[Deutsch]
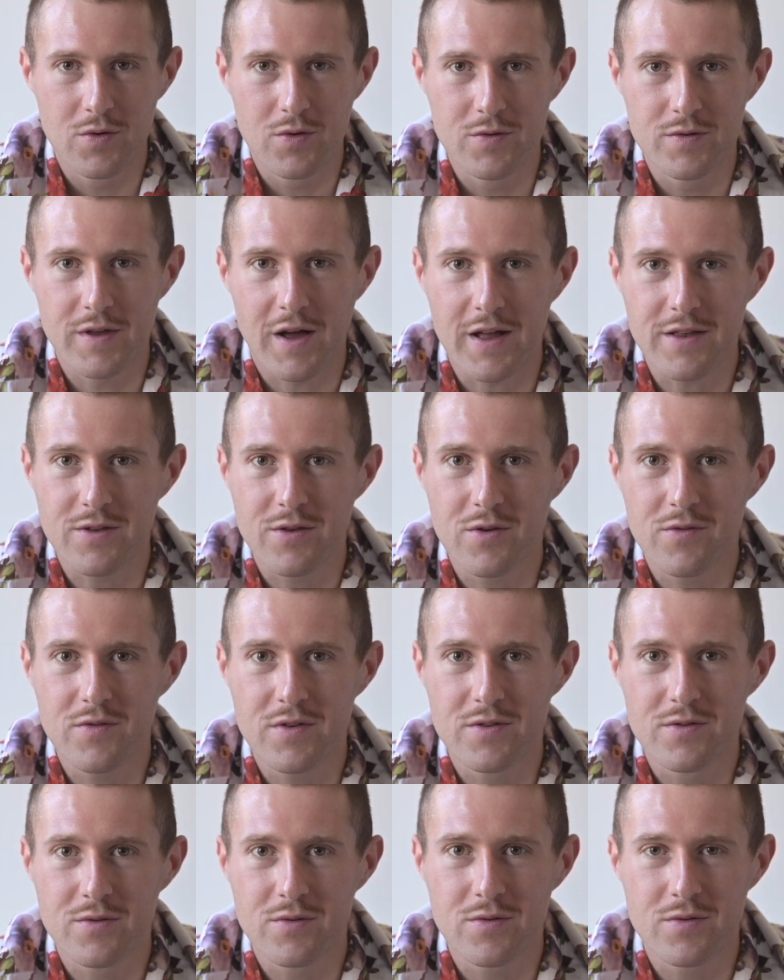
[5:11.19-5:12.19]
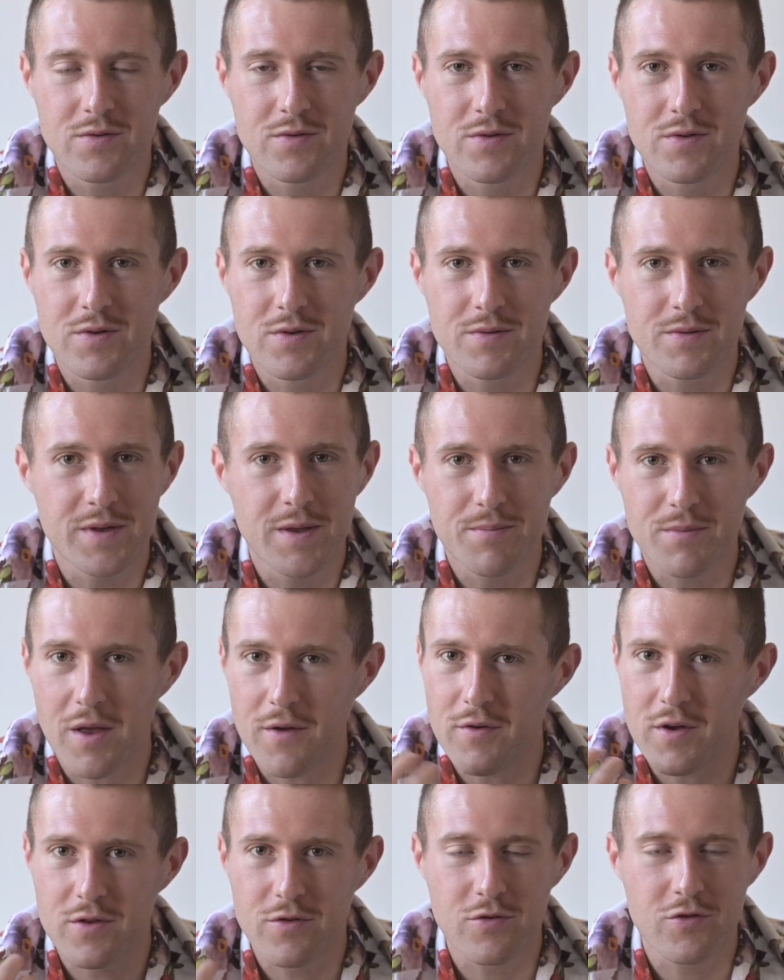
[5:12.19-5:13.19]
und hat irgendwie so, äh, gibt
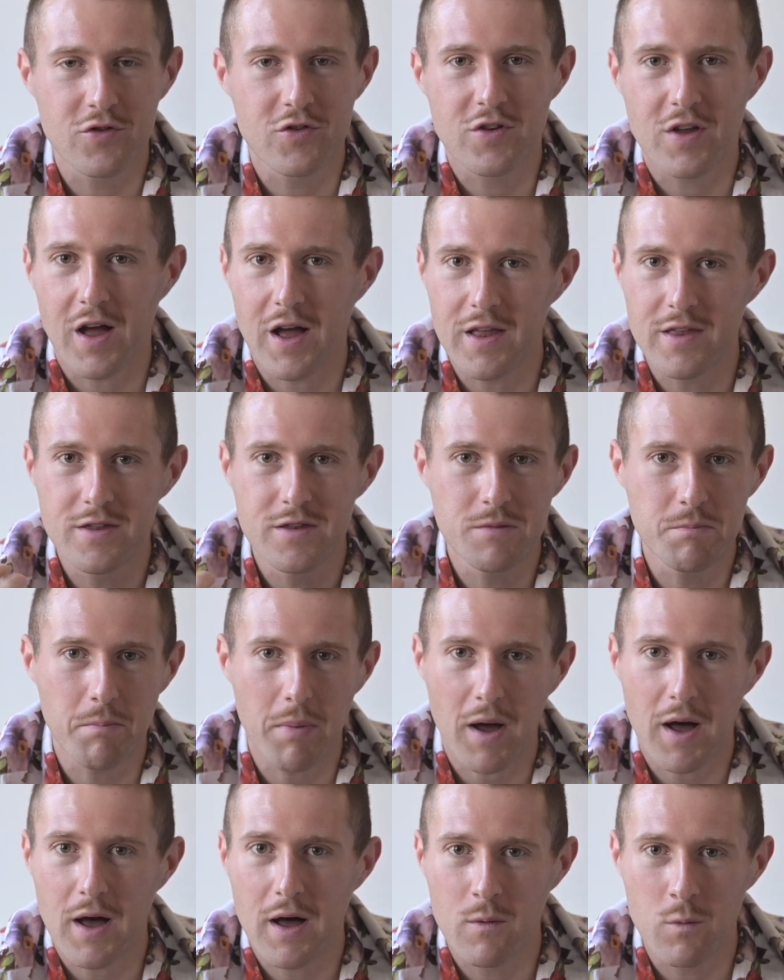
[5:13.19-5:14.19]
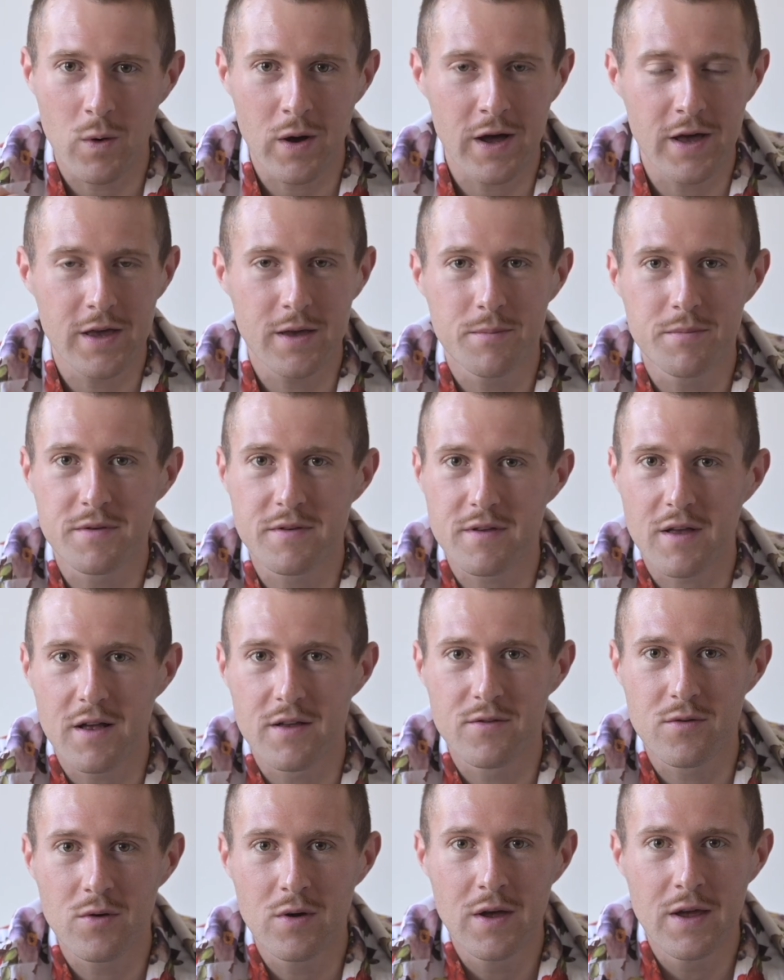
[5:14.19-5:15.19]
einfach so Strand, Bar-Vibes.
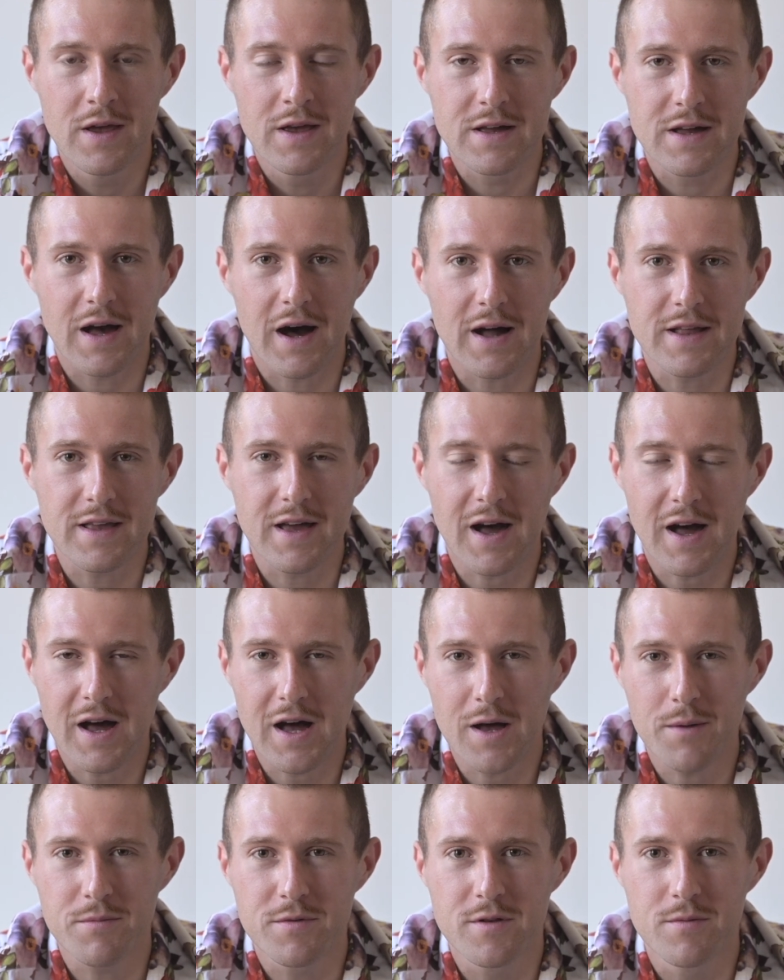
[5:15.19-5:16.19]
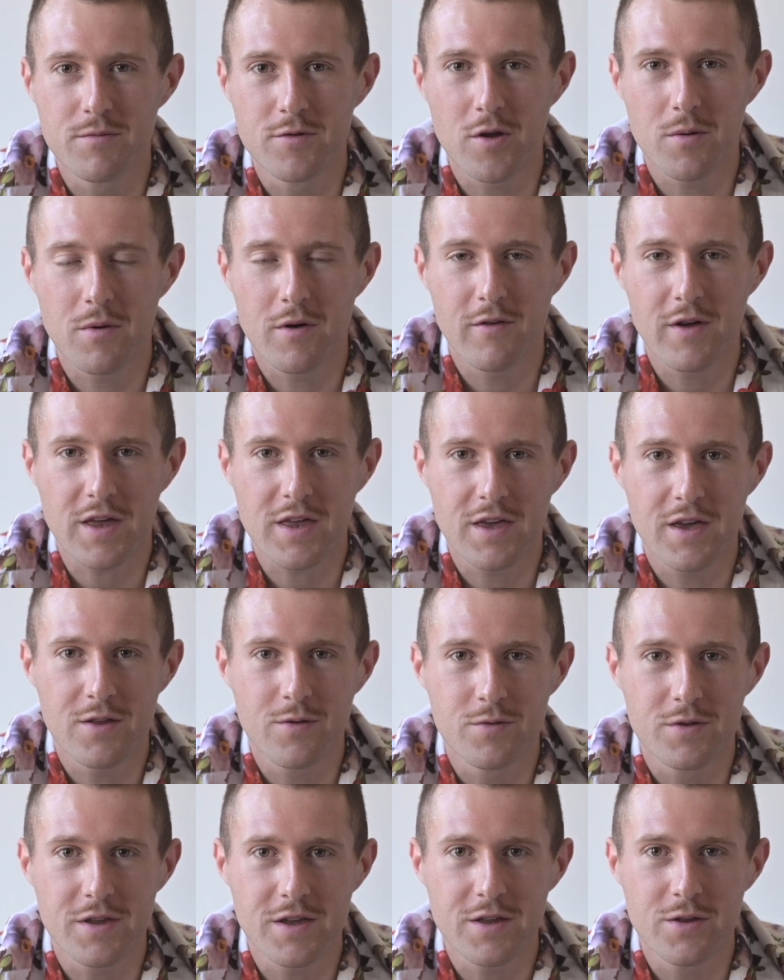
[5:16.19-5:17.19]
Also gerade abends im Sommer weggehen
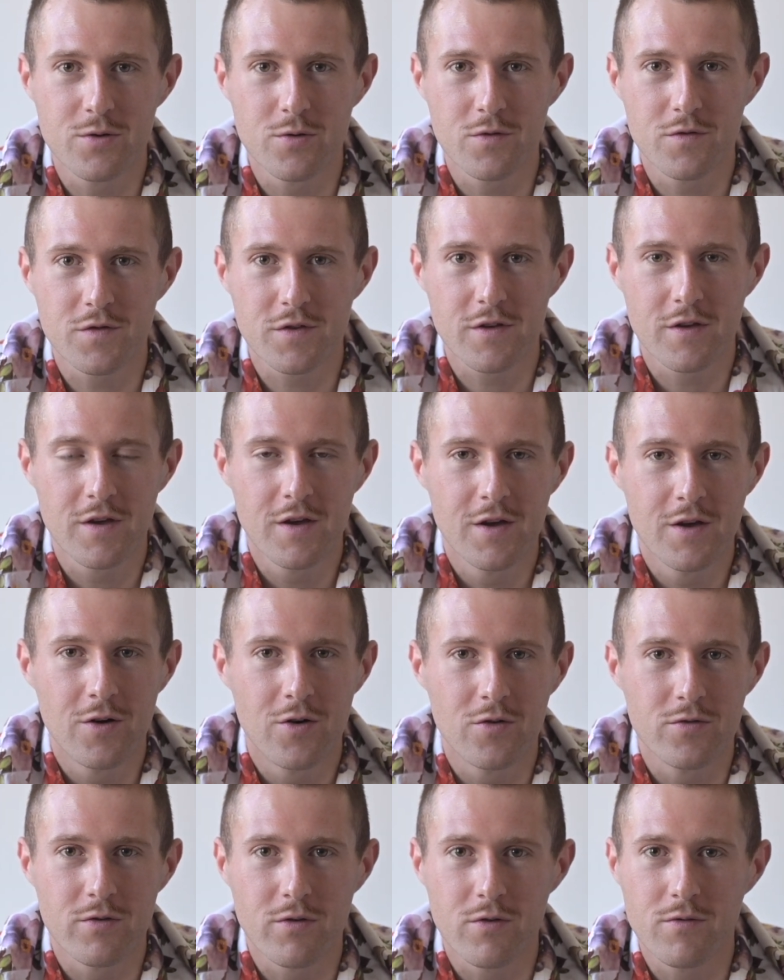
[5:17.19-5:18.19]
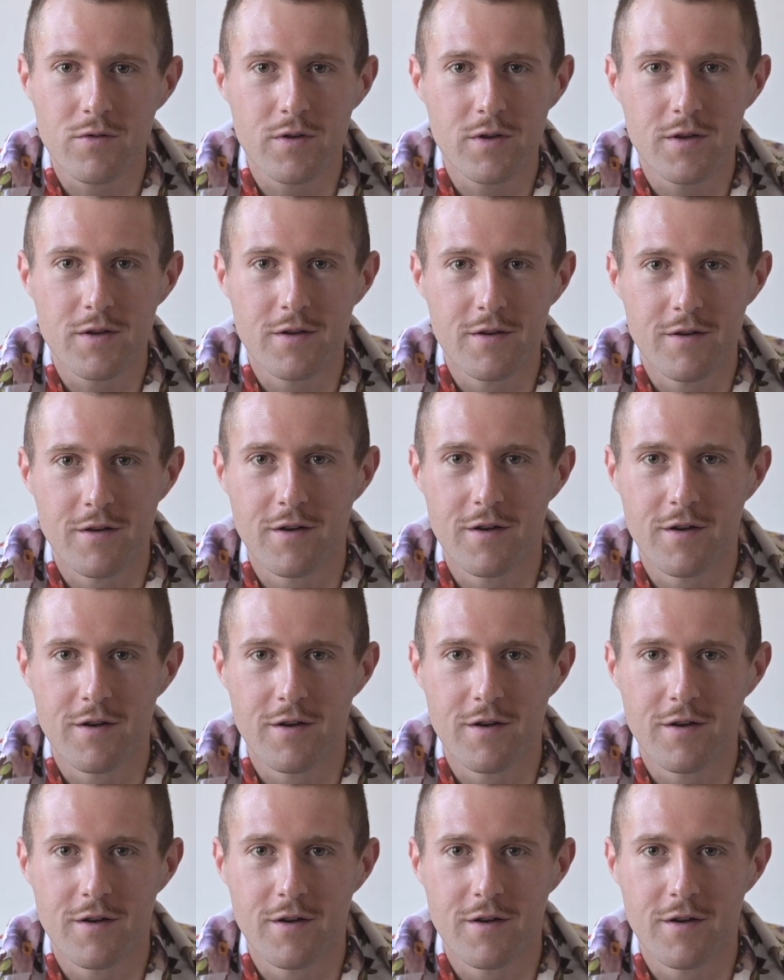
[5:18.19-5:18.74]
und den Duft und irgendwie,